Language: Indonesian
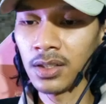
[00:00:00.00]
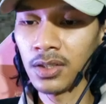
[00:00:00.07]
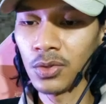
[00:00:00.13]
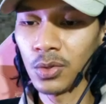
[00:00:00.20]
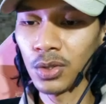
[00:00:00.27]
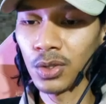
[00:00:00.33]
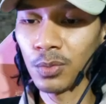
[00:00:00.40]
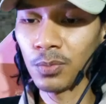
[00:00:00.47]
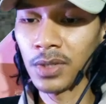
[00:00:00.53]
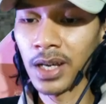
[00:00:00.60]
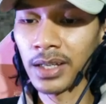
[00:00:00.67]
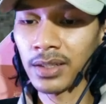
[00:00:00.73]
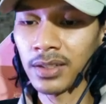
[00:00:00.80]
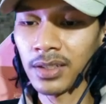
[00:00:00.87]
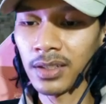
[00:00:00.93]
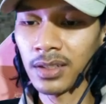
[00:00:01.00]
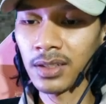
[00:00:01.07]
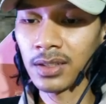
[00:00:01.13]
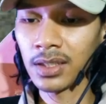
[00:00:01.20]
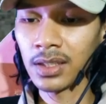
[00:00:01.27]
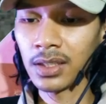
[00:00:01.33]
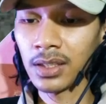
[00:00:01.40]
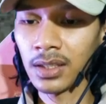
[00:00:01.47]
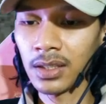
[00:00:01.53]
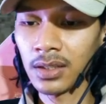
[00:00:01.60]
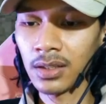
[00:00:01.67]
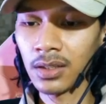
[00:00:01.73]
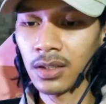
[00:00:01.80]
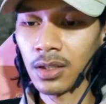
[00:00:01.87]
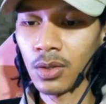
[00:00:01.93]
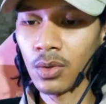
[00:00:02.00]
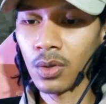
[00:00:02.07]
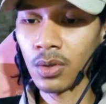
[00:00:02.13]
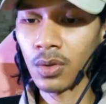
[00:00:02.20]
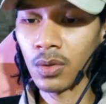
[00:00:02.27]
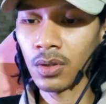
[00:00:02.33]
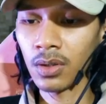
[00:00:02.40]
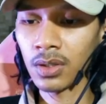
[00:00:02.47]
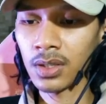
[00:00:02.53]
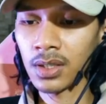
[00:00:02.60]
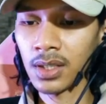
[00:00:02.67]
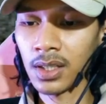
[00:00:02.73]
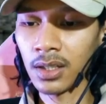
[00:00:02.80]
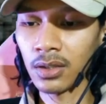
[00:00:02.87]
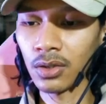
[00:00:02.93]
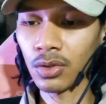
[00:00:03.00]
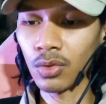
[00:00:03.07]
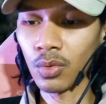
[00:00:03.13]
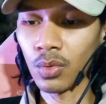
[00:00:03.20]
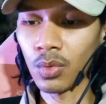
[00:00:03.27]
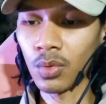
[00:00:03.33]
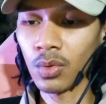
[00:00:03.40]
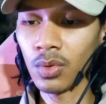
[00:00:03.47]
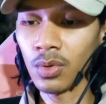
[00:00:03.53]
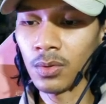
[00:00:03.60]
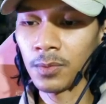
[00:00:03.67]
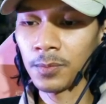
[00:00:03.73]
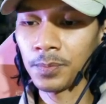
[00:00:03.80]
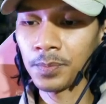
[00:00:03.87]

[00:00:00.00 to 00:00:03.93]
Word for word: di YouTube guide-nya ya kita dorong ke situ